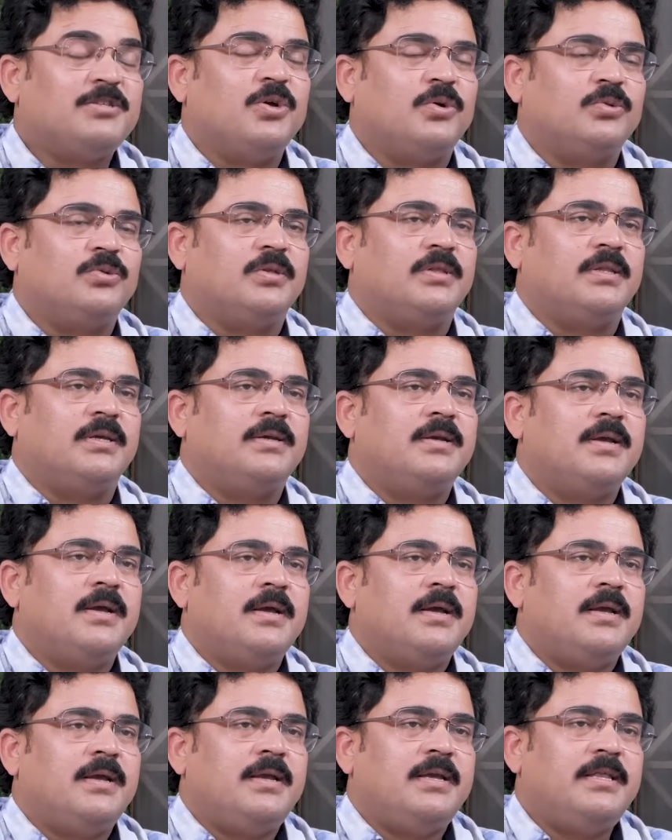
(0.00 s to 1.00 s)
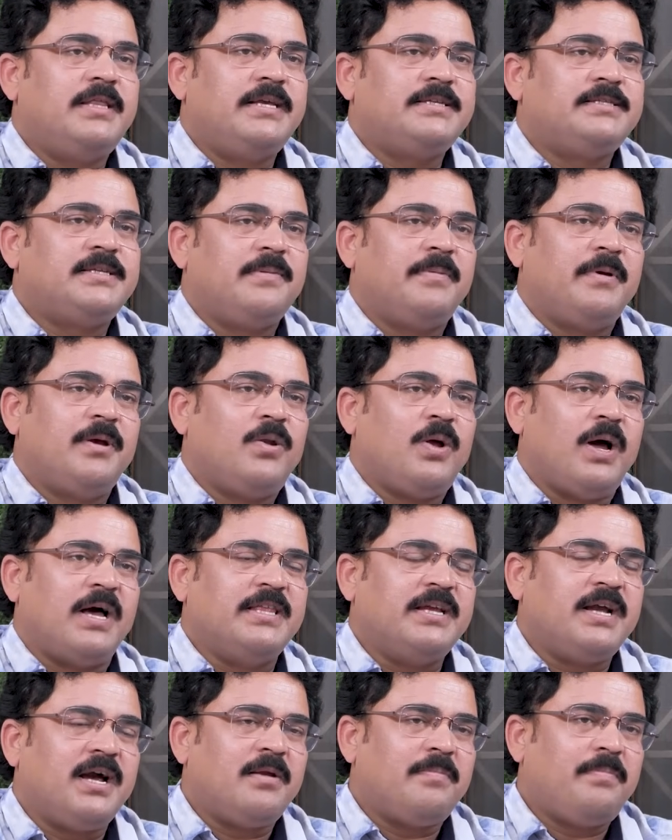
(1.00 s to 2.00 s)
ప్లస్ అవుతుంది ఇదే సమయంలో
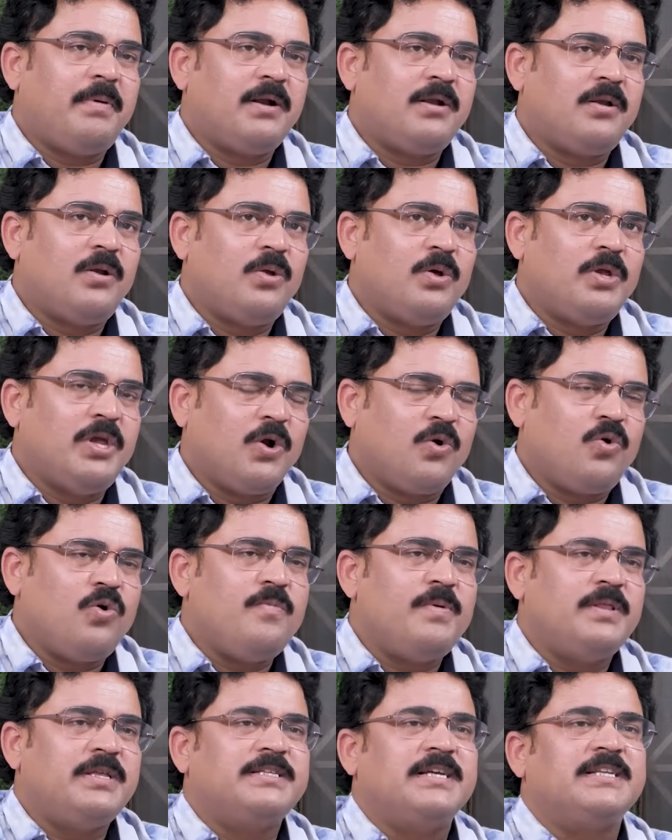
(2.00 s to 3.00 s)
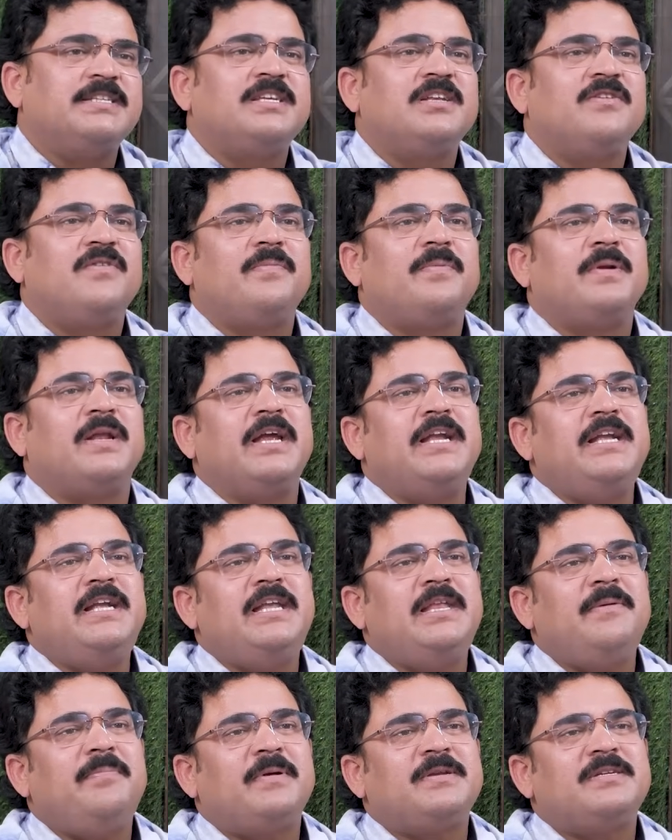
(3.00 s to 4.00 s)
అధికార పార్టీలో ఎక్కువ మంది జనసేన వైపు
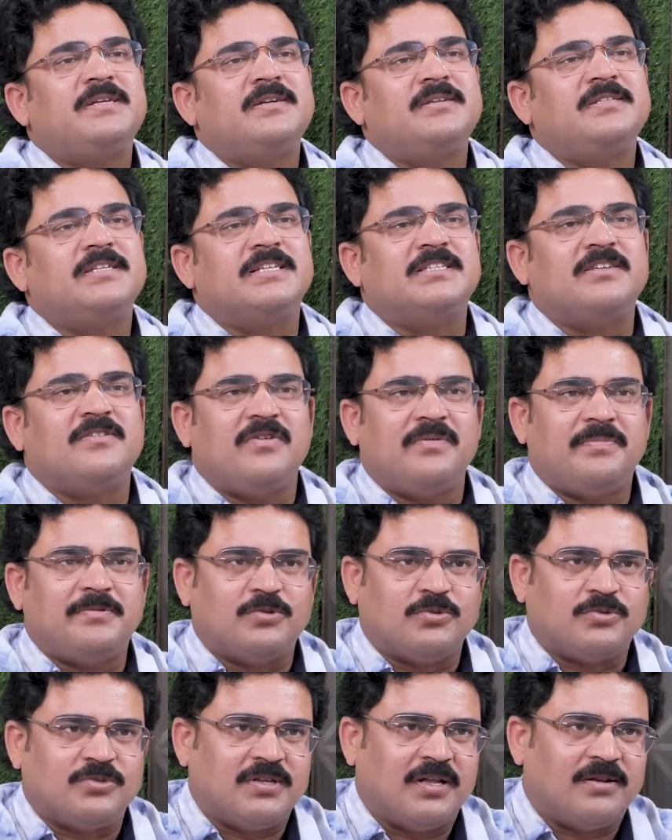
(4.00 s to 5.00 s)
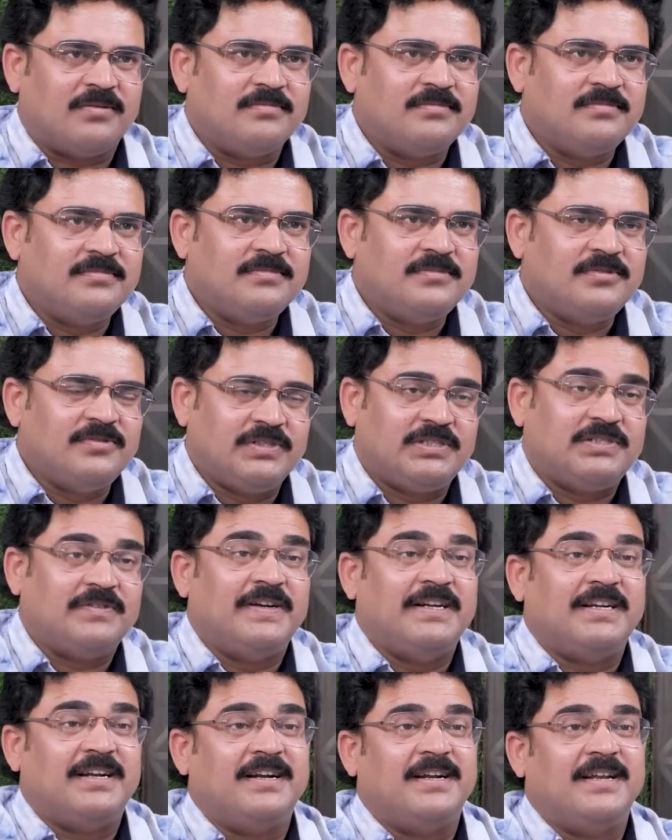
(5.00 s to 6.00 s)
నైన్టీ పర్సెంట్ జనసేన వైపు చూస్తున్నారు
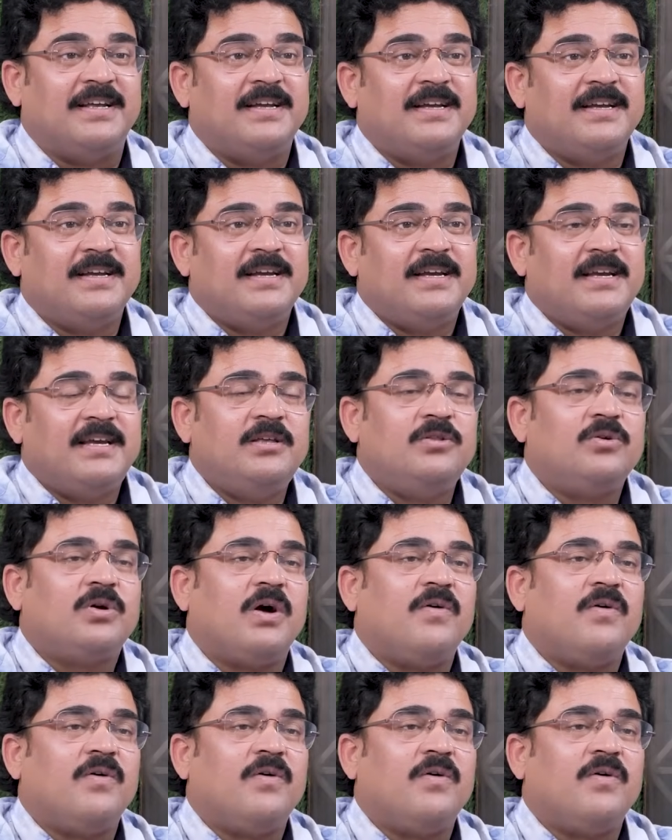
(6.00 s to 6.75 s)
విషయం ఏంటంటే ఇది